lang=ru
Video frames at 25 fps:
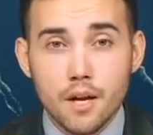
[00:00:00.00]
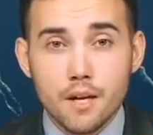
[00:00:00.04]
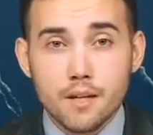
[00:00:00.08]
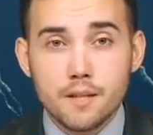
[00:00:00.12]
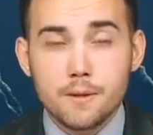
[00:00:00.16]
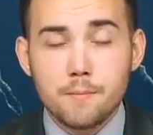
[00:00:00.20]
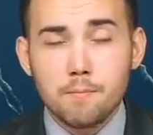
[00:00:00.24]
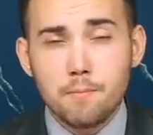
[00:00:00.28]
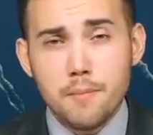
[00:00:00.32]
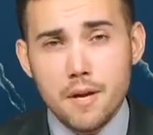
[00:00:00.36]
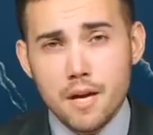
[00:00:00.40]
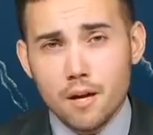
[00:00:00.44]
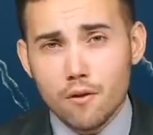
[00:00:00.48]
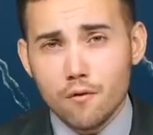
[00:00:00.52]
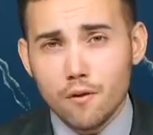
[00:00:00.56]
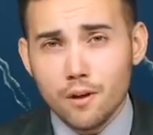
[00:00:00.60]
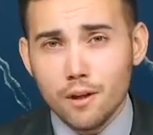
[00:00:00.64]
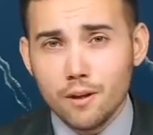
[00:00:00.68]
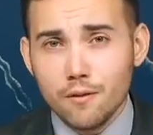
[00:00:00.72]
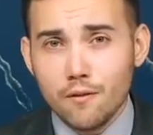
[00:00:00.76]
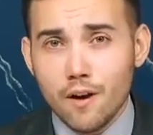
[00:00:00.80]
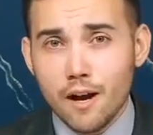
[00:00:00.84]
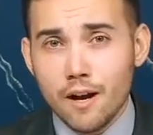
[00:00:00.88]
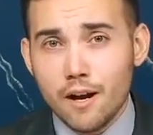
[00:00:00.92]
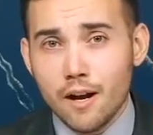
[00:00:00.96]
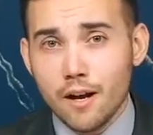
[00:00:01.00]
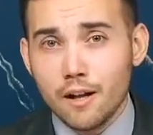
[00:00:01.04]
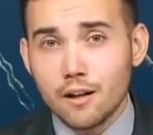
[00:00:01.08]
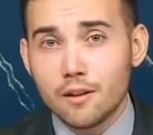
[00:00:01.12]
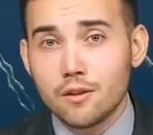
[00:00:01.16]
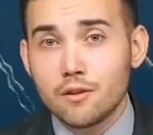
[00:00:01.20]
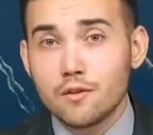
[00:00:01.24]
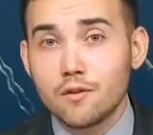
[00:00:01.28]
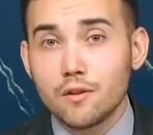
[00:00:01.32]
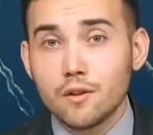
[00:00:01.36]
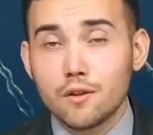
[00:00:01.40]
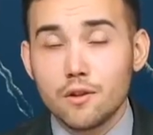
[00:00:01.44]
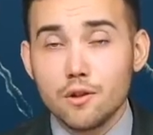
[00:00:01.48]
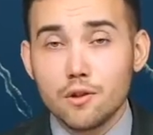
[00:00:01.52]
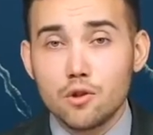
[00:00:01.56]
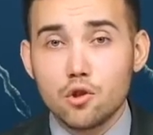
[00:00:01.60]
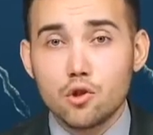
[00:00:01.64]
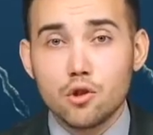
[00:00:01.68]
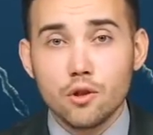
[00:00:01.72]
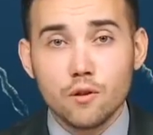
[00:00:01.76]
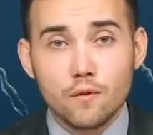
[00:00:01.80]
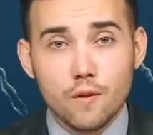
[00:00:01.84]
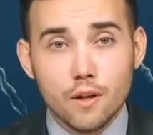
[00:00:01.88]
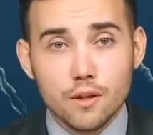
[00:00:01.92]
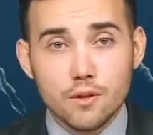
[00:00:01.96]
С 1 января
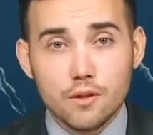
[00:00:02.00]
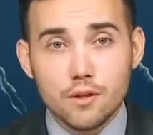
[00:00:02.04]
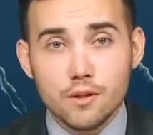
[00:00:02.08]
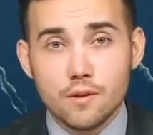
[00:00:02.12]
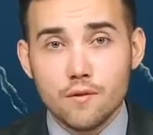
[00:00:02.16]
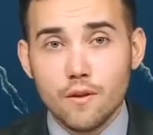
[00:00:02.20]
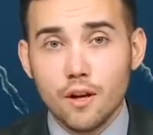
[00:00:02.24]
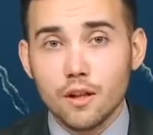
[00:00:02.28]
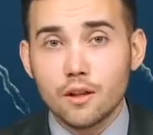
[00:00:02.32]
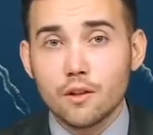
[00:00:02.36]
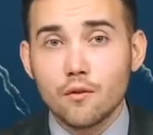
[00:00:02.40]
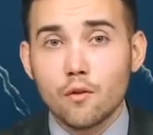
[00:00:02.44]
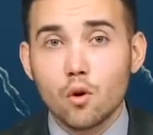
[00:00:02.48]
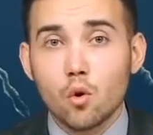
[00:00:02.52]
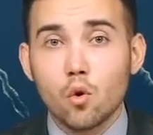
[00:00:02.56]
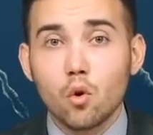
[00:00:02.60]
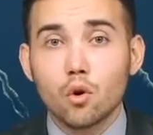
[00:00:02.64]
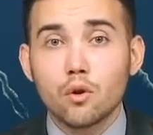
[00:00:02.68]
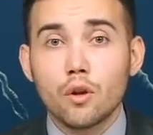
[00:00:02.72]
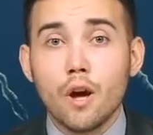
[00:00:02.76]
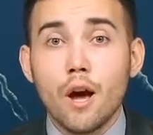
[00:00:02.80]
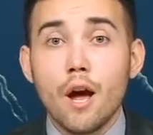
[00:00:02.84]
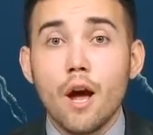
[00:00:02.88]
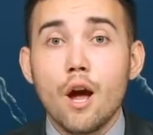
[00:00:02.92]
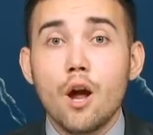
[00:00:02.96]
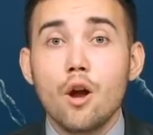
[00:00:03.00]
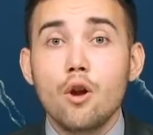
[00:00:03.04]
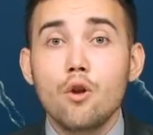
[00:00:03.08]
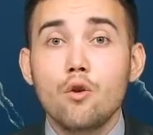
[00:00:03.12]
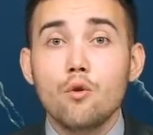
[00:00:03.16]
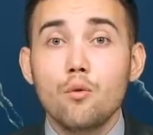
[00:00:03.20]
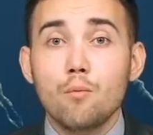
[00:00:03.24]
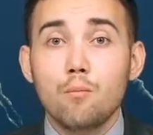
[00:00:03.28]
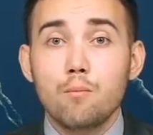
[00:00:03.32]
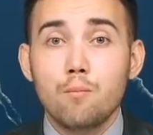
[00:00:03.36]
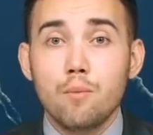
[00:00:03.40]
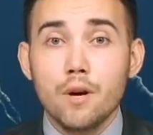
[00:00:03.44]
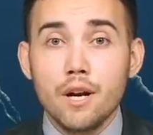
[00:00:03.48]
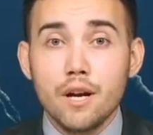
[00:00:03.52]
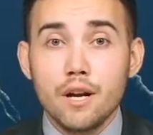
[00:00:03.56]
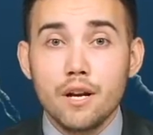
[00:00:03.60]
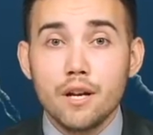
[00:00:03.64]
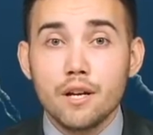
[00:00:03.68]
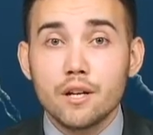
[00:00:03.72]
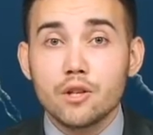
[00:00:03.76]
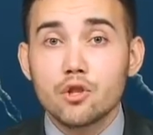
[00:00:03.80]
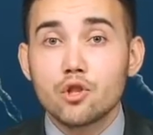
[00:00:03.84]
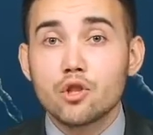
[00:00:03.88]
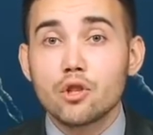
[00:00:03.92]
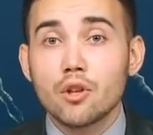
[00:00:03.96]
2029 года
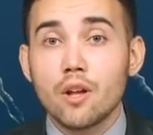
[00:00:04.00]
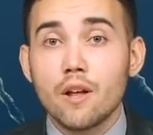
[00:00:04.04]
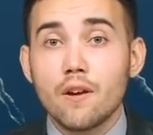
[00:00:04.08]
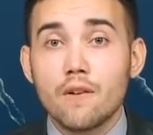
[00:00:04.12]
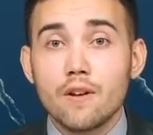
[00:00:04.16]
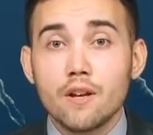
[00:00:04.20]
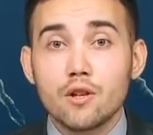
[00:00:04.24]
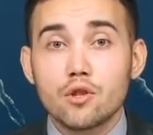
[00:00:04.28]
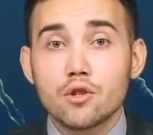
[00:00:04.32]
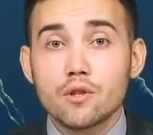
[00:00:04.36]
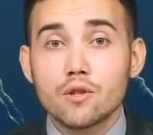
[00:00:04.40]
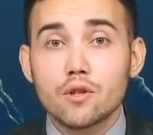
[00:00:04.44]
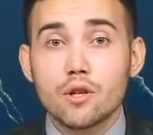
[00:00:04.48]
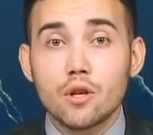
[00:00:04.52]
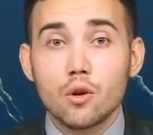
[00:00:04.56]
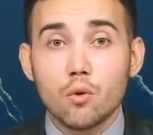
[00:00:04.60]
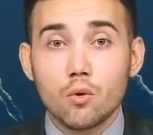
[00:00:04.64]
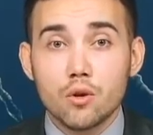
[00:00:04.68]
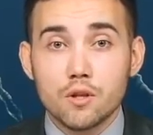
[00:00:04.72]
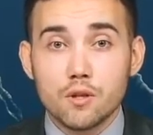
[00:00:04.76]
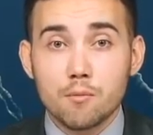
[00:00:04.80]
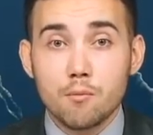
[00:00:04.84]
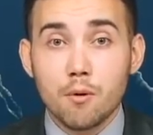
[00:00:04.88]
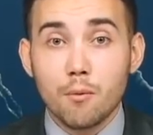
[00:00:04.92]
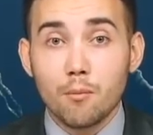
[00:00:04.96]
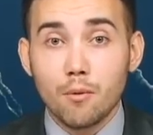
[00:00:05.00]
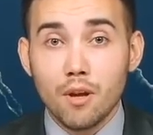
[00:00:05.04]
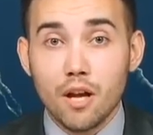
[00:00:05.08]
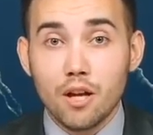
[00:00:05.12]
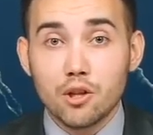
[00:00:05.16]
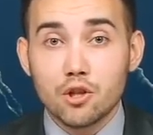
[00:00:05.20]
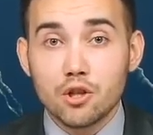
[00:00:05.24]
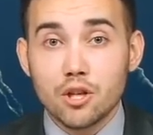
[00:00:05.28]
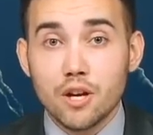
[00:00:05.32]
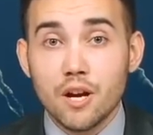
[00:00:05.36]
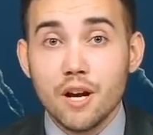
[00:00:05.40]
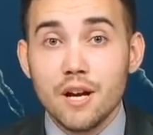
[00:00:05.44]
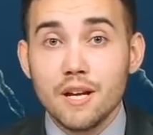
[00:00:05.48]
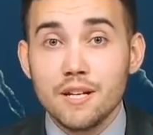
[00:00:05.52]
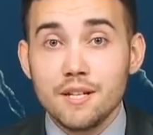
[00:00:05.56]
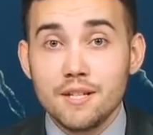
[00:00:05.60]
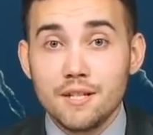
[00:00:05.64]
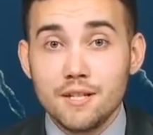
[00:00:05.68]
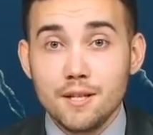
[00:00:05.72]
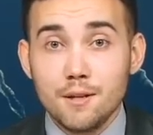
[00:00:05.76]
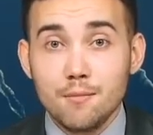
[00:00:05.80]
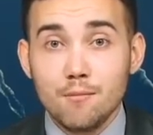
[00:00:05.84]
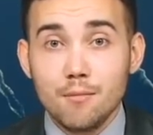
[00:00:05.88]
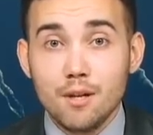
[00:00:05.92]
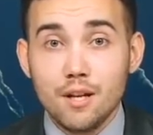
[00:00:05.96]
любые человеческие особи младше
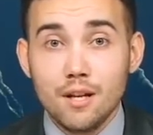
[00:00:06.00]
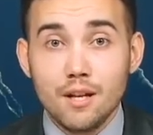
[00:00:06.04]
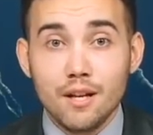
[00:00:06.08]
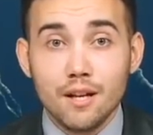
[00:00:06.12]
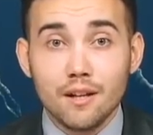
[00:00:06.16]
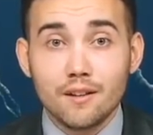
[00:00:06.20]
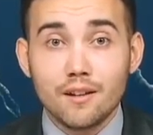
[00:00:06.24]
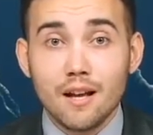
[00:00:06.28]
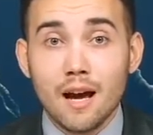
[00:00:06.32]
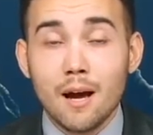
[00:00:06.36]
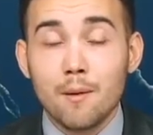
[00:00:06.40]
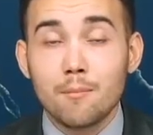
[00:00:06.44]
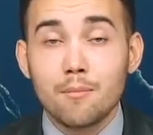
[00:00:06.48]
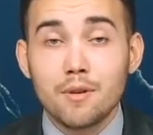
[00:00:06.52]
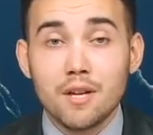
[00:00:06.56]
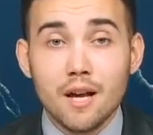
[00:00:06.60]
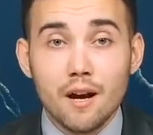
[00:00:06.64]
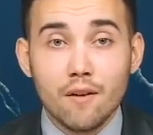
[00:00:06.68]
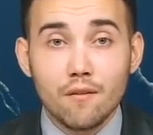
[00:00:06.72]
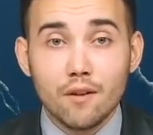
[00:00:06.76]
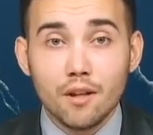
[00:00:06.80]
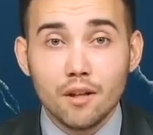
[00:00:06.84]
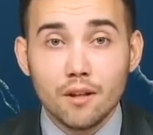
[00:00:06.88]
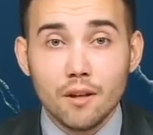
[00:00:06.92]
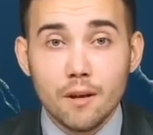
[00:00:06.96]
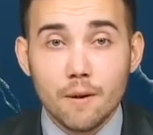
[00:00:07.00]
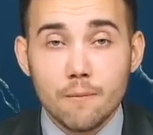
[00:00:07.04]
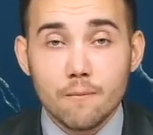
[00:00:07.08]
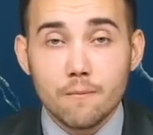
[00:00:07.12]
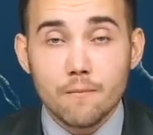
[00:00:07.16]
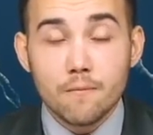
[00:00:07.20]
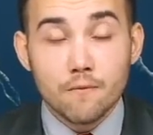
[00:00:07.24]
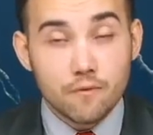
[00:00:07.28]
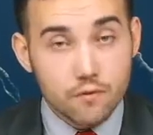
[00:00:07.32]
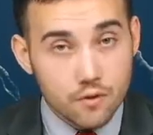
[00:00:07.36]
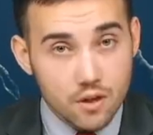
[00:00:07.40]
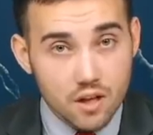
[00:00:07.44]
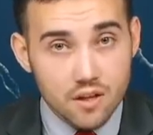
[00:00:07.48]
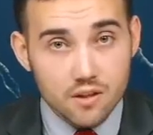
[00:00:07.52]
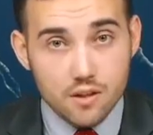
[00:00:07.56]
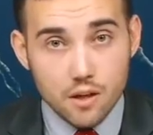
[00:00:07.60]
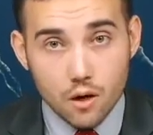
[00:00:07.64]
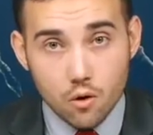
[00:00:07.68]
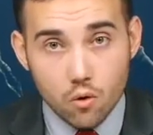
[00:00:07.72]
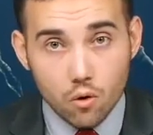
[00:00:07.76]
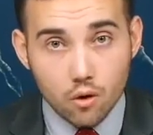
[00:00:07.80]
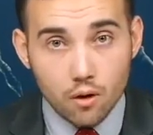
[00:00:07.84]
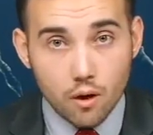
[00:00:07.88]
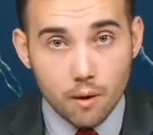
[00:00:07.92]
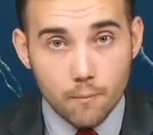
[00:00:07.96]
7 лет объявлены вне
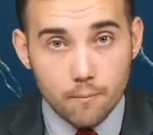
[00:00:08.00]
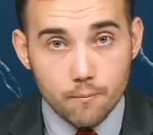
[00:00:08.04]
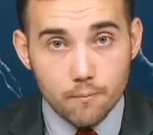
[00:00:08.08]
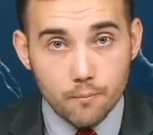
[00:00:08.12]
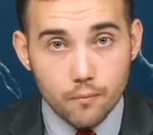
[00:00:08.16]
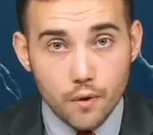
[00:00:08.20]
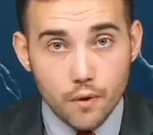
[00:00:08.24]
закона.